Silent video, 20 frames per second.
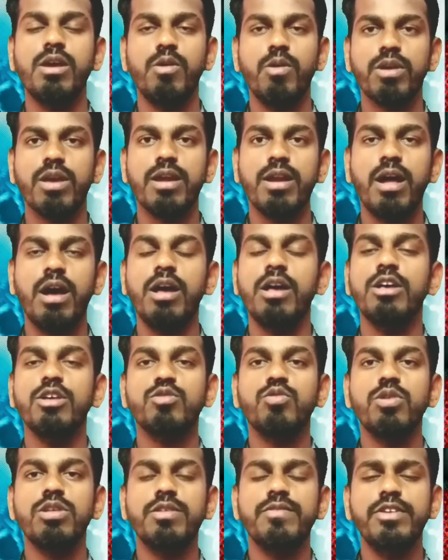ஓகேங்களா
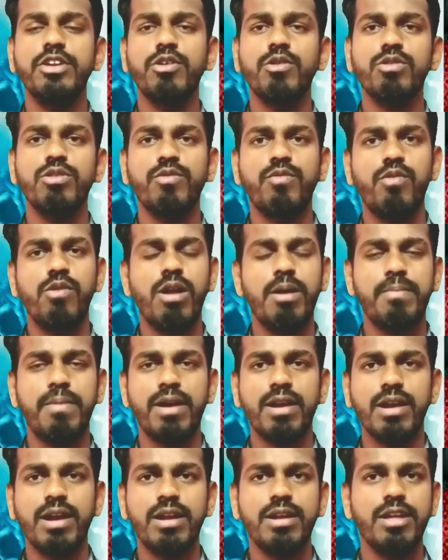ஸோ இந்த வீடியோ வந்து ஃபுல்லாக
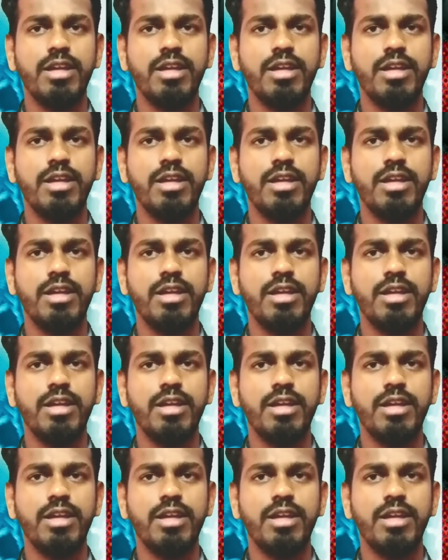பாருங்கள்